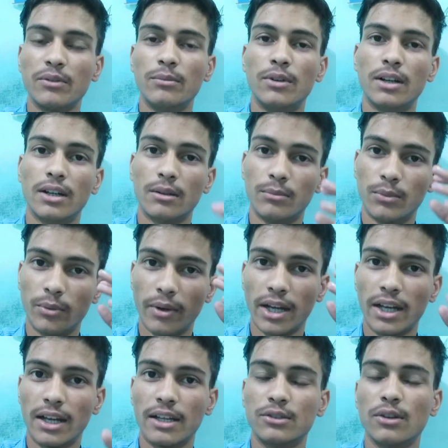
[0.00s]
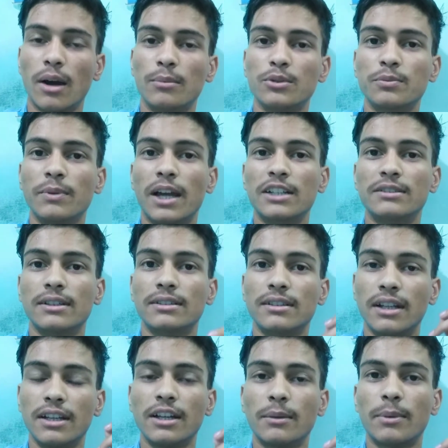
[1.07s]
अगर मोबाइल है तो आप उस पर एक्सेस
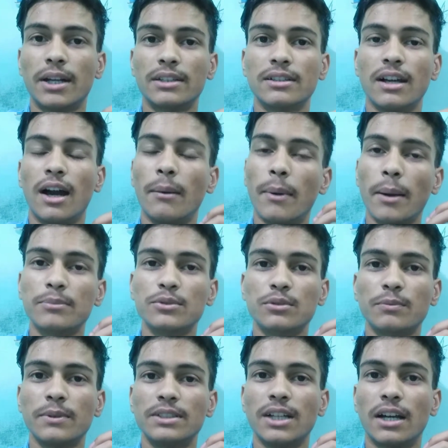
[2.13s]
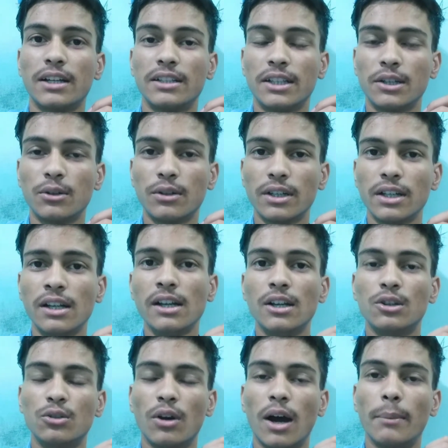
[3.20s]
नहीं कर पा रहे थे अब आप उस पर जाके देखोगे
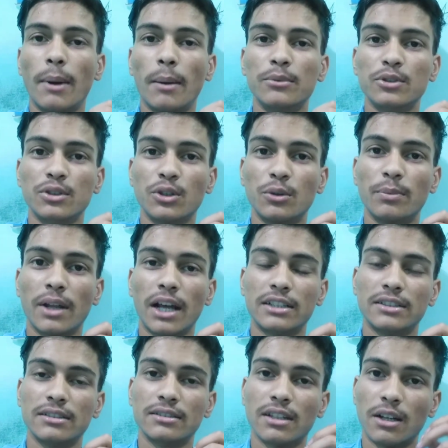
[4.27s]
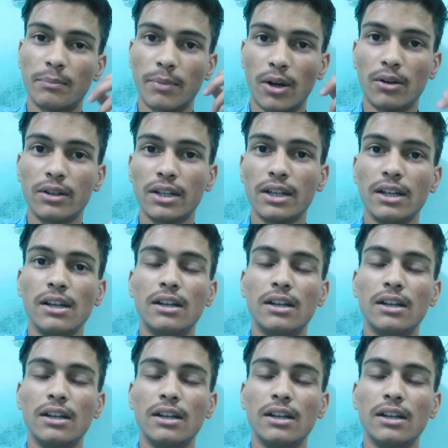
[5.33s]
तो अब आप उसके ऊपर एक्सेस कर पाओगे